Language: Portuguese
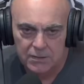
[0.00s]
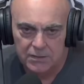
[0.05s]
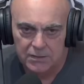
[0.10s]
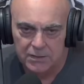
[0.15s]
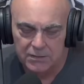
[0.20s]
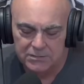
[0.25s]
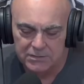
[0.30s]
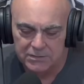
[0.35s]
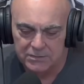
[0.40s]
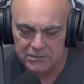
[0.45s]
E
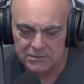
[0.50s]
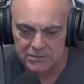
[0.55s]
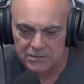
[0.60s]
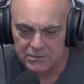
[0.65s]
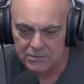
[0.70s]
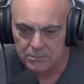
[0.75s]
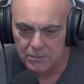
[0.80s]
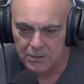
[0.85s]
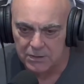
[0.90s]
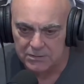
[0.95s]
assim a
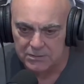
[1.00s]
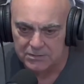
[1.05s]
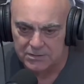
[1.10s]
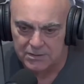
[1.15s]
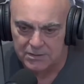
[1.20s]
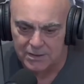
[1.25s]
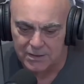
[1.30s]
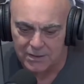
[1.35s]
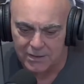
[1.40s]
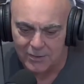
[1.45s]
gente
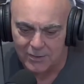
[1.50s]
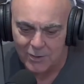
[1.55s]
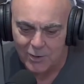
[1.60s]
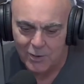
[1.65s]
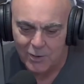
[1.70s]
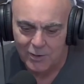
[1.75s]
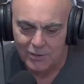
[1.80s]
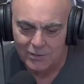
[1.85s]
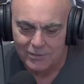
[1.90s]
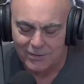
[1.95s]
mostra
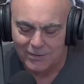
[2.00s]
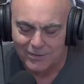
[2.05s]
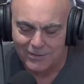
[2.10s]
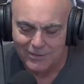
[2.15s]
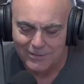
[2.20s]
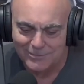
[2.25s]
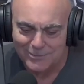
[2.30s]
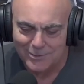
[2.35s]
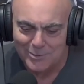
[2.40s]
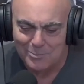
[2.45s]

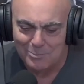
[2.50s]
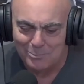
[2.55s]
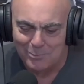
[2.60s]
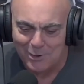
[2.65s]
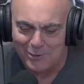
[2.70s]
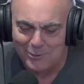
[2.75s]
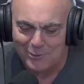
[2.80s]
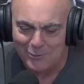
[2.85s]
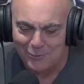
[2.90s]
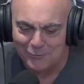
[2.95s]
é,
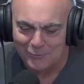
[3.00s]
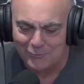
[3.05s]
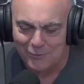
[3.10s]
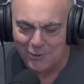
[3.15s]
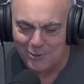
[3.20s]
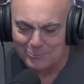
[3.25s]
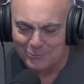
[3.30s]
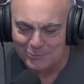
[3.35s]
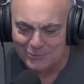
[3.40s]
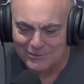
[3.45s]
também não só
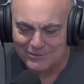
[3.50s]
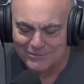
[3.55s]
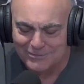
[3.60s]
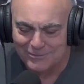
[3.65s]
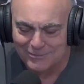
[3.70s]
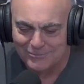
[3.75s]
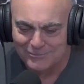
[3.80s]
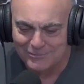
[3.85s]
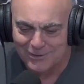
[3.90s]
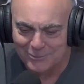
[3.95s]
a pujança
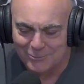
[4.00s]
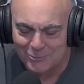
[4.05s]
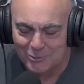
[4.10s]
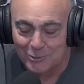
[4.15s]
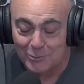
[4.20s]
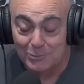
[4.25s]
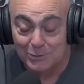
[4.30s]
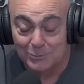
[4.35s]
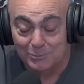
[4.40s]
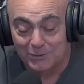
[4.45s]
do
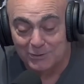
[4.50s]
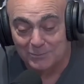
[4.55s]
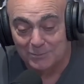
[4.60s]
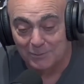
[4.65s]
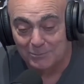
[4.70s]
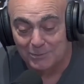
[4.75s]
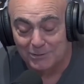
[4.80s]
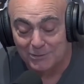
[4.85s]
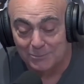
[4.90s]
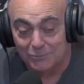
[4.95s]
setor, mas
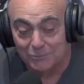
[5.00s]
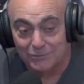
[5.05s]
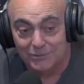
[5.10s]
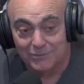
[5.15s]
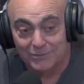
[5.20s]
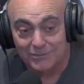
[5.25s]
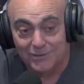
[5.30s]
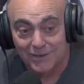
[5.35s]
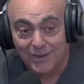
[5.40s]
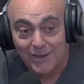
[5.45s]
principalmente a
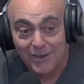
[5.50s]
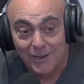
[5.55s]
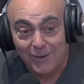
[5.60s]
pujança